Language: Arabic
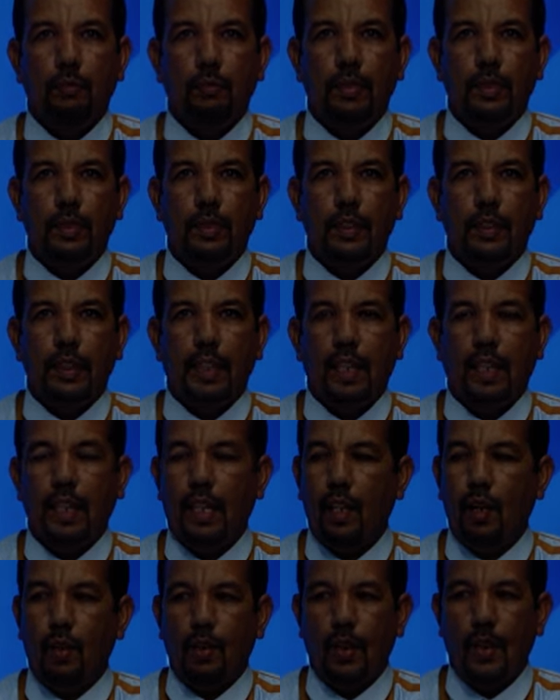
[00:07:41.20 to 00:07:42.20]

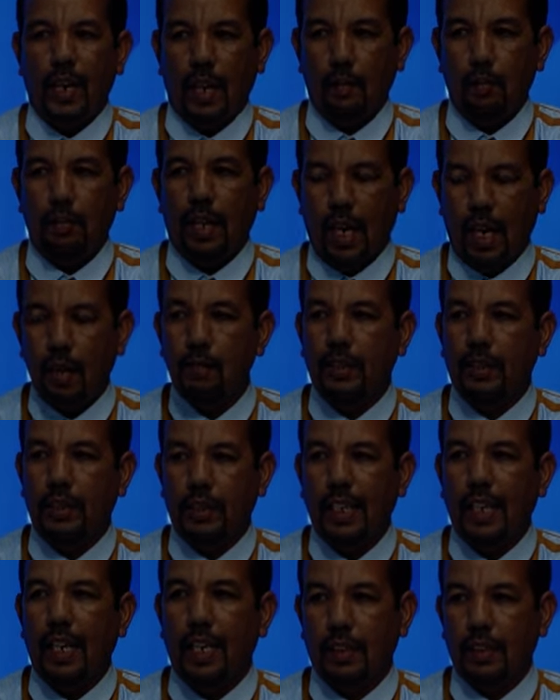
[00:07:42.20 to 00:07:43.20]
بثلاث او اربع خمس
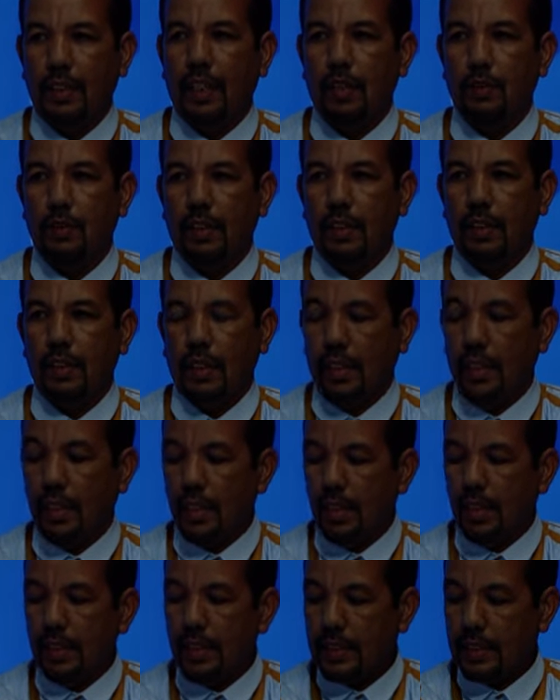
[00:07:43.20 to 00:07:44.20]
اصلاحات تقريبا
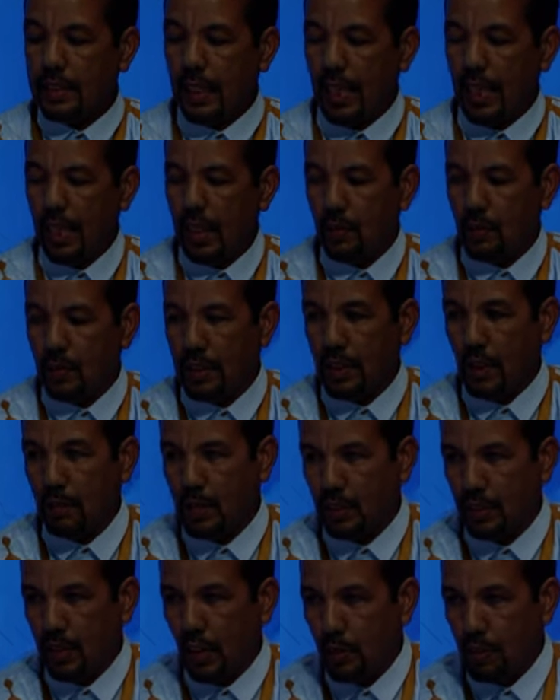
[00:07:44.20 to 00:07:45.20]
اصلاح
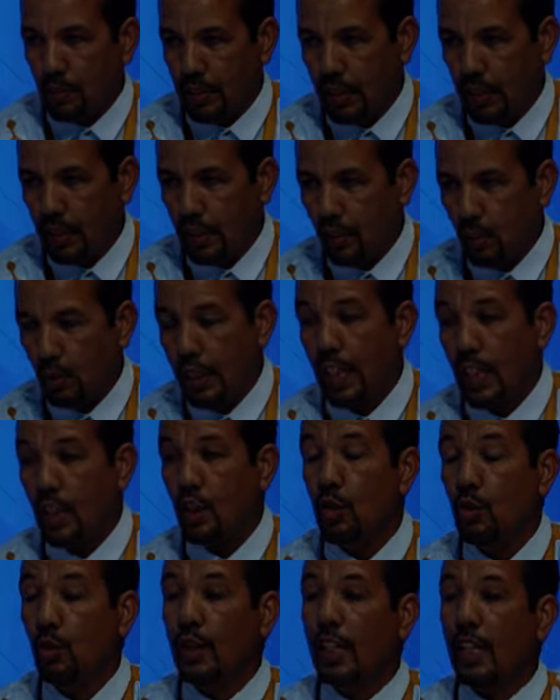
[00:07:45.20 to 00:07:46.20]
1959 وكان
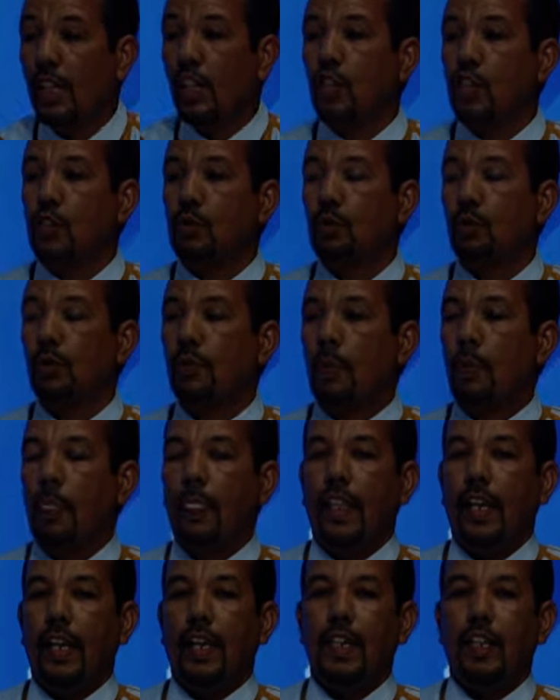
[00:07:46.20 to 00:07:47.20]
أيوة. يكرس
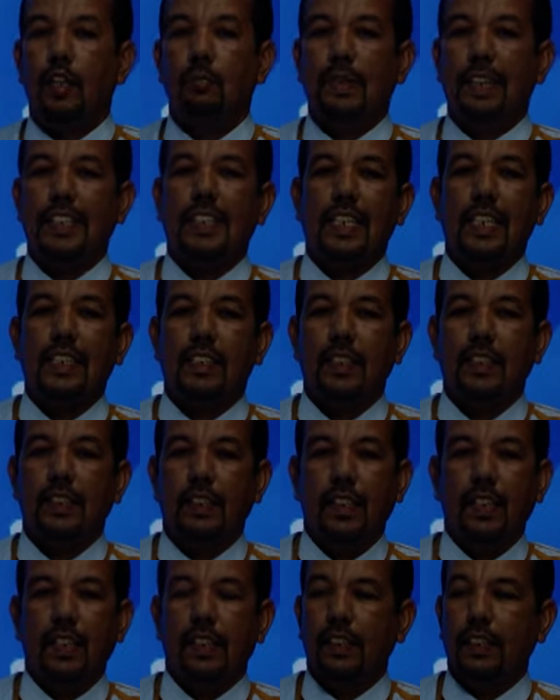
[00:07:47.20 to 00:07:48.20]

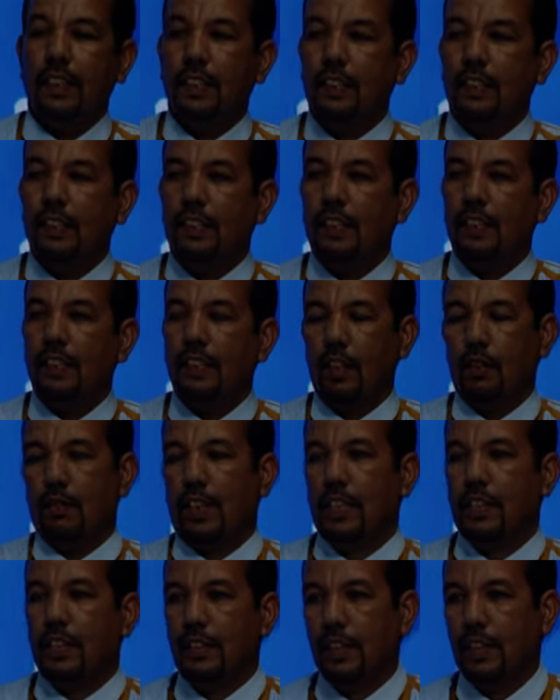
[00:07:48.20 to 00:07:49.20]
المدرسه
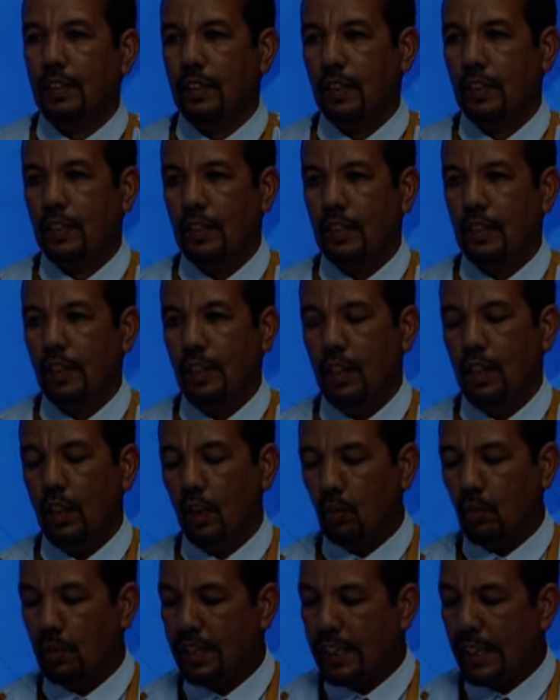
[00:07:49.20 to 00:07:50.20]
الفرنسيه
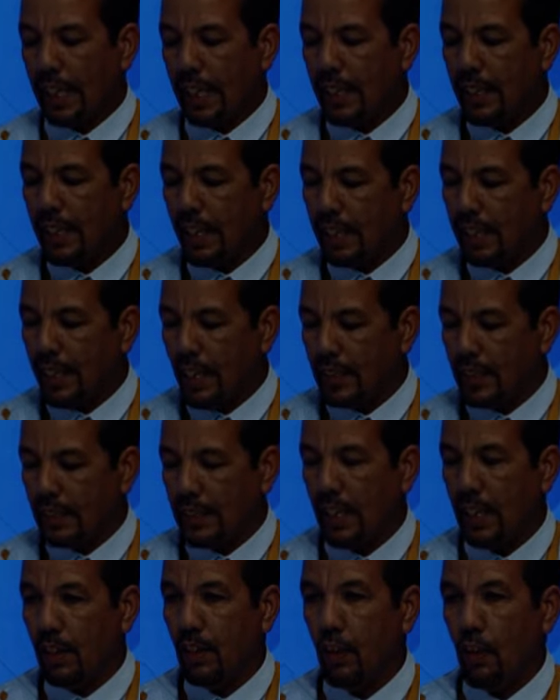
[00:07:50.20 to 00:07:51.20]
وانتقلنا الى اصلاح
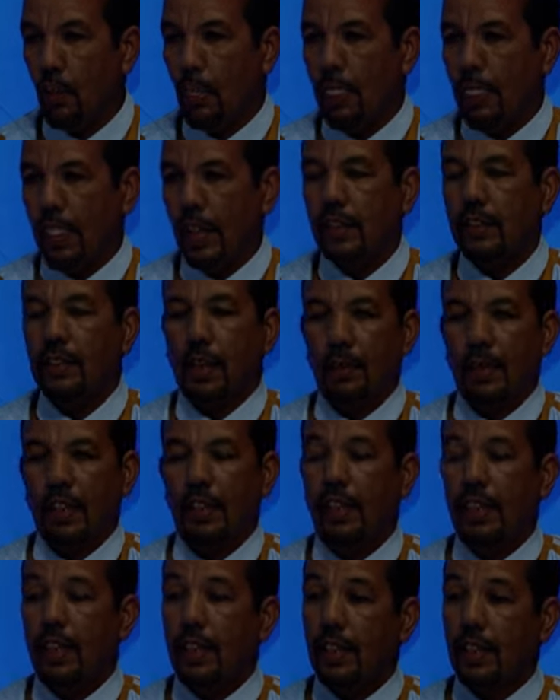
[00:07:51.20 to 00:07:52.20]
المناهج طبعا
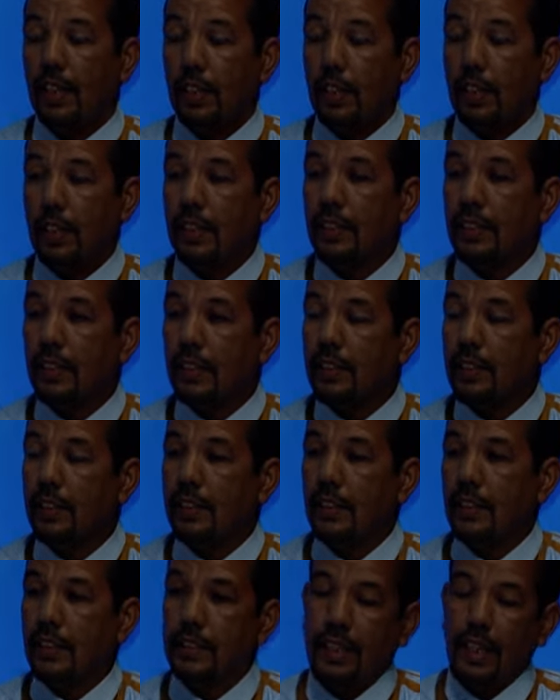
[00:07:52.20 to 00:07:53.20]

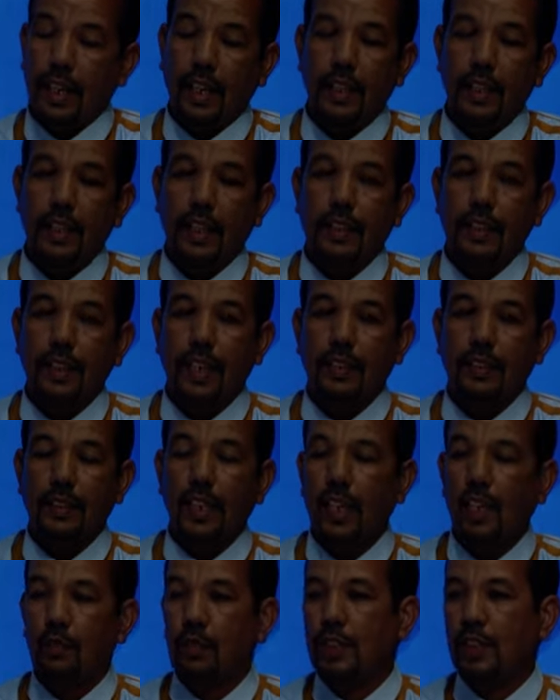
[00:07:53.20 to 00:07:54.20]
انتقلنا الى
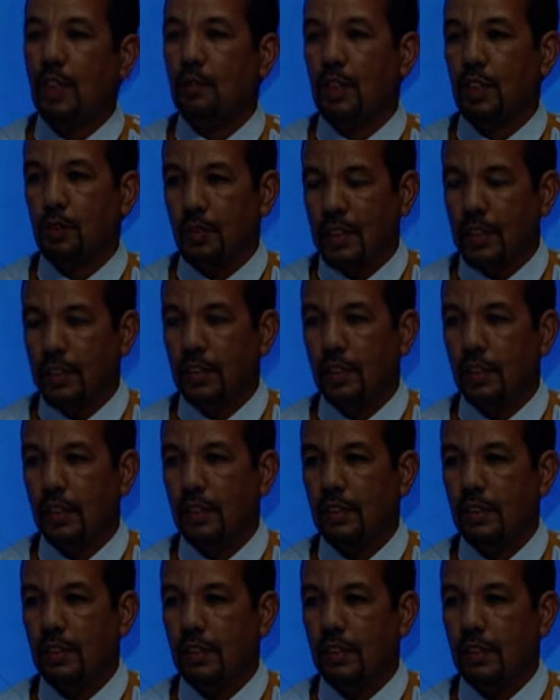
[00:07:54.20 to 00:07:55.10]
اصلاح 1967